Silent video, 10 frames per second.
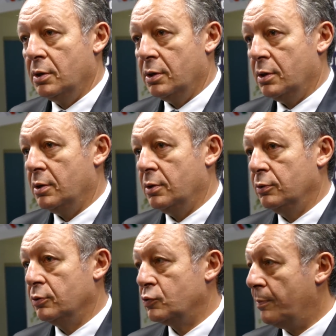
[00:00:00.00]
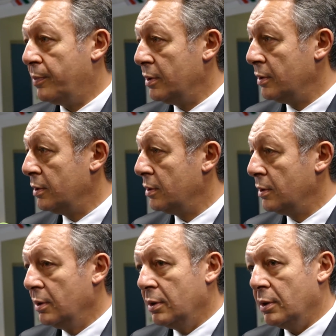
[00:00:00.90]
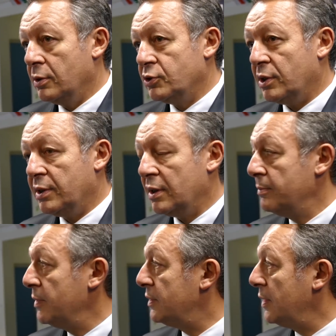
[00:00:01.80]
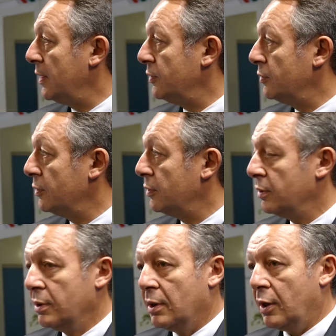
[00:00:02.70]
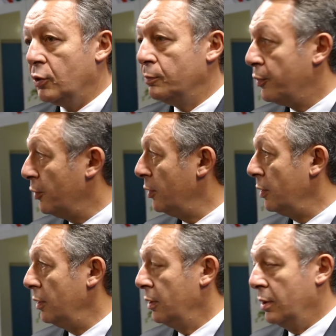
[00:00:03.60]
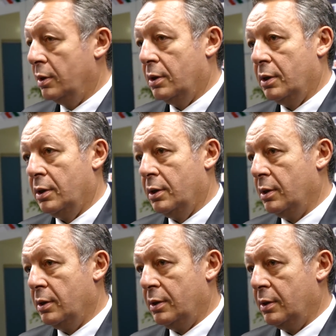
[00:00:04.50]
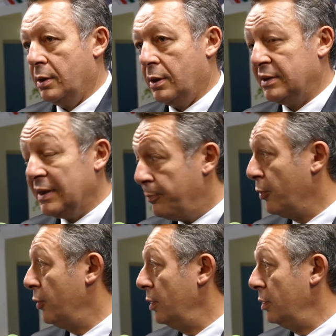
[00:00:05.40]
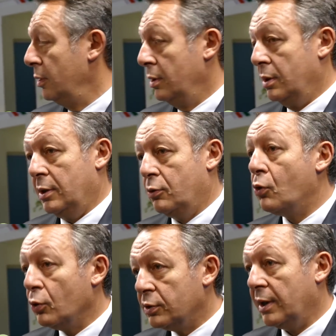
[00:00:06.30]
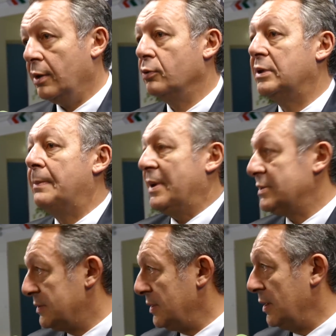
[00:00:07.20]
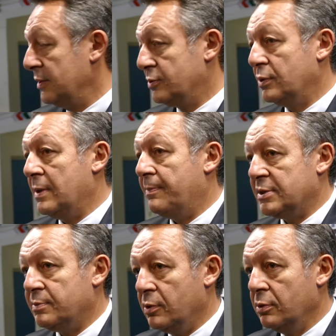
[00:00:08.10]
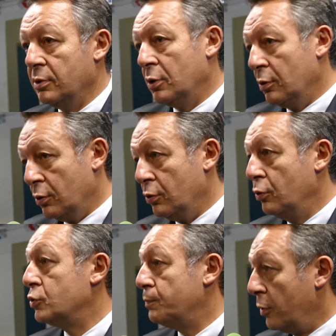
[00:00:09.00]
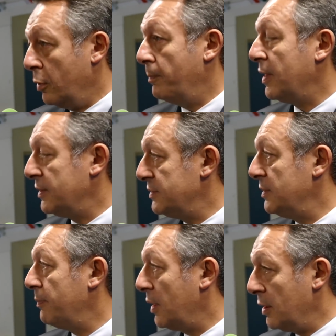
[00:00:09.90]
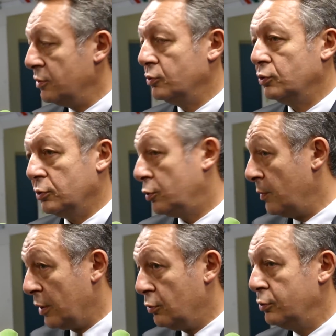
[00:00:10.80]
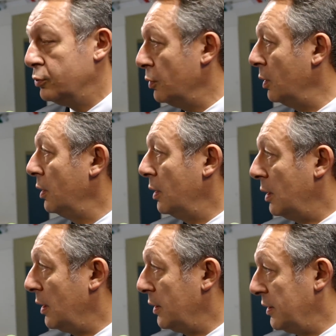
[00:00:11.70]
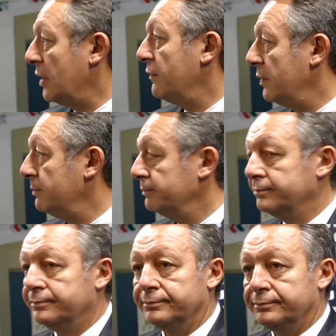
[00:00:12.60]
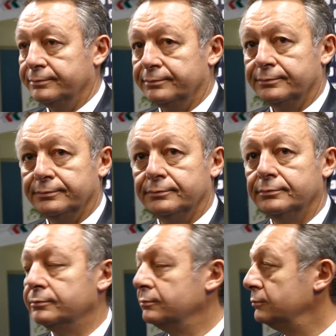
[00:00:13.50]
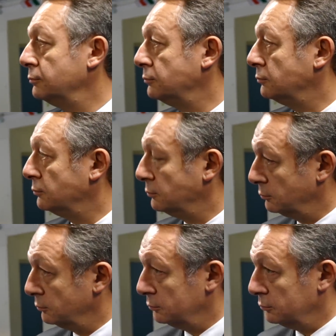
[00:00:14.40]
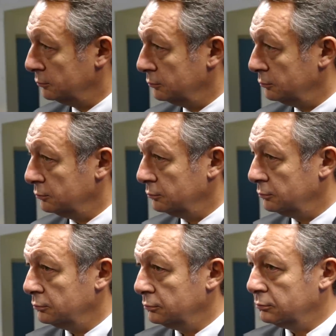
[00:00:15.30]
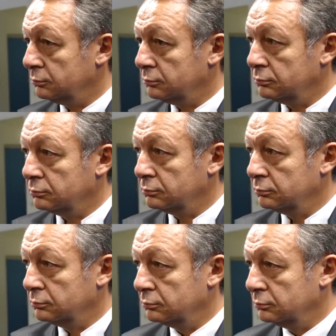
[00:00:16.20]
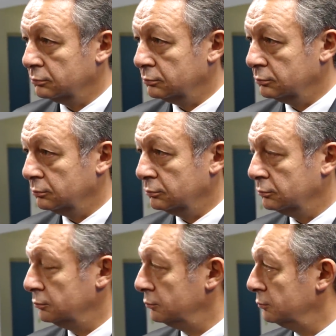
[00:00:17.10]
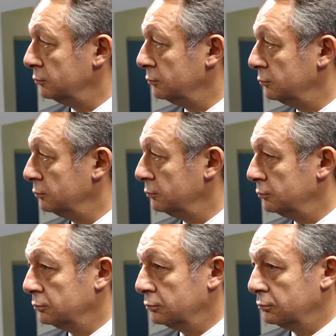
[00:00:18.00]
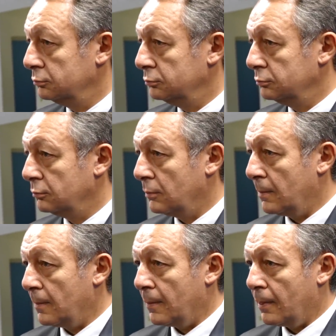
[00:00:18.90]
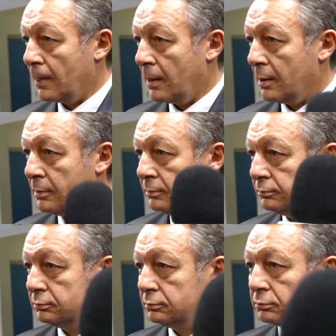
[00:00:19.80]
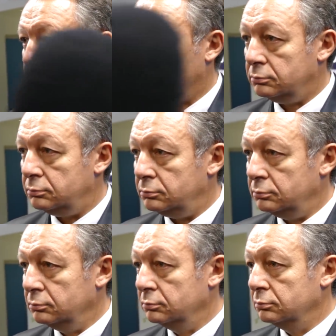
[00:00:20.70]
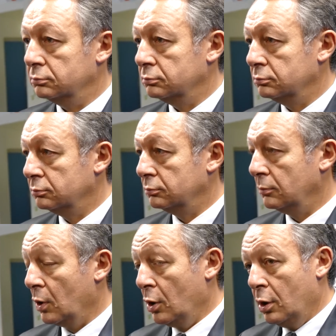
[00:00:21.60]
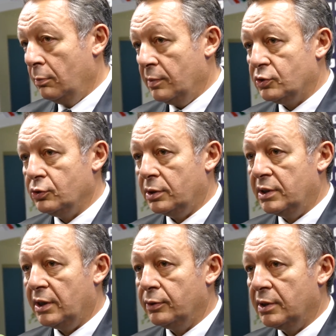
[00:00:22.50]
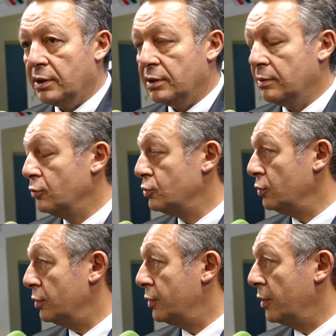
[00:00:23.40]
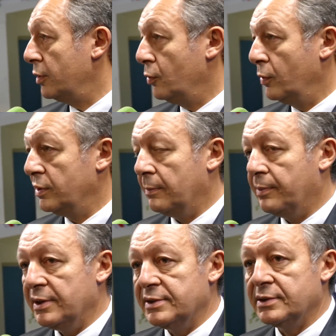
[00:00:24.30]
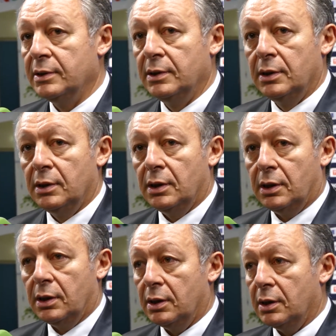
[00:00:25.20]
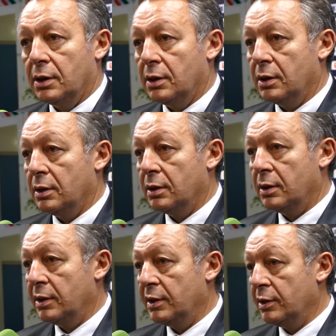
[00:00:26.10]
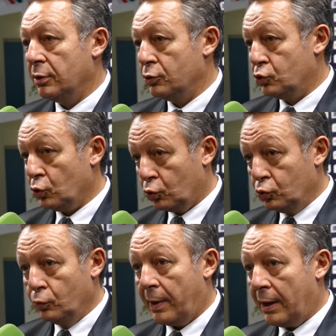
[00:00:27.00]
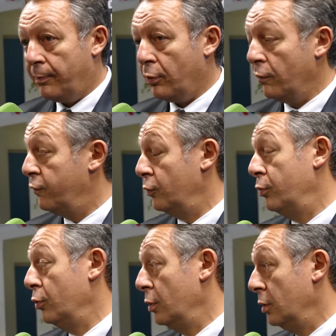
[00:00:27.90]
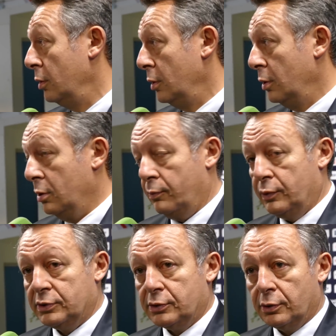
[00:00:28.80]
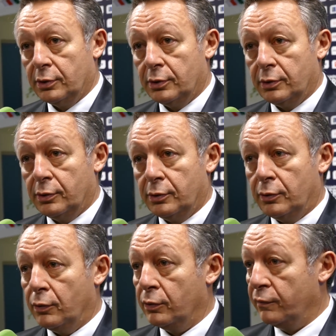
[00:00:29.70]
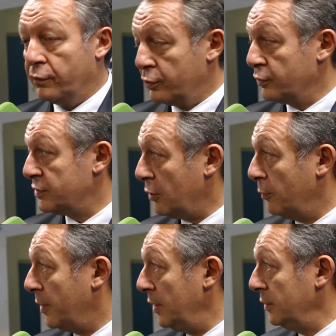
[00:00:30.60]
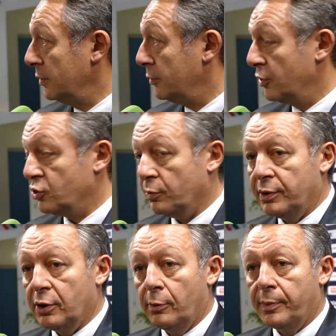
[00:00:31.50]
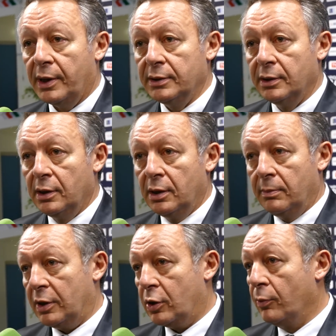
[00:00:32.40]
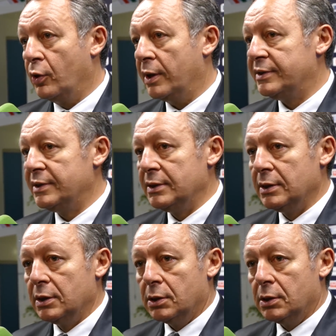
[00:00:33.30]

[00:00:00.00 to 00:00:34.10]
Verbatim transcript: euh, ne soit pas, euh, j'allais dire, limité à une, peur, à des peurs, et qu'au contraire, on dépasse Et ce dépassement, le sport participera, comme la culture, à y arriver. Est-ce qu'il y a eu un, des dispositifs particuliers qui ont été pris par le ministère justement pour augmenter la sécurité autour des différentes enceintes, quelles que soient le lieu en France Bien sûr qu'il y a eu des, mesures qui, ont été prises euh, et euh, surtout par rapport au football puisque euh, veut que ça reprenne, que les championnats reprennent. Et comme on l'a dit,